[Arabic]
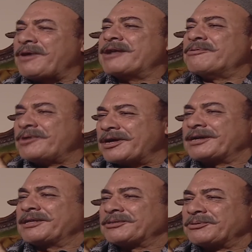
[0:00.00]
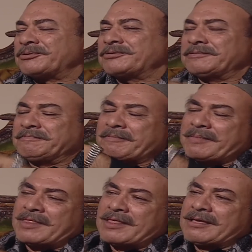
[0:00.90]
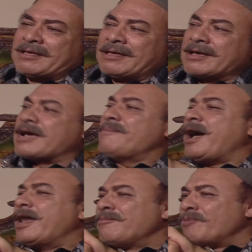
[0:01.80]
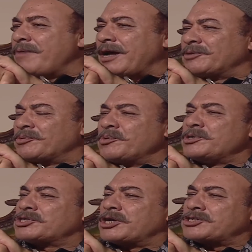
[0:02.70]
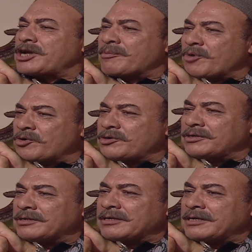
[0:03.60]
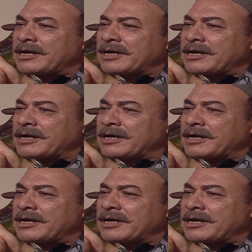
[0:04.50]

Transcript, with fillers: وهنقول لك يا دكتور الجماعه لموا بعض وجوني شلشلمون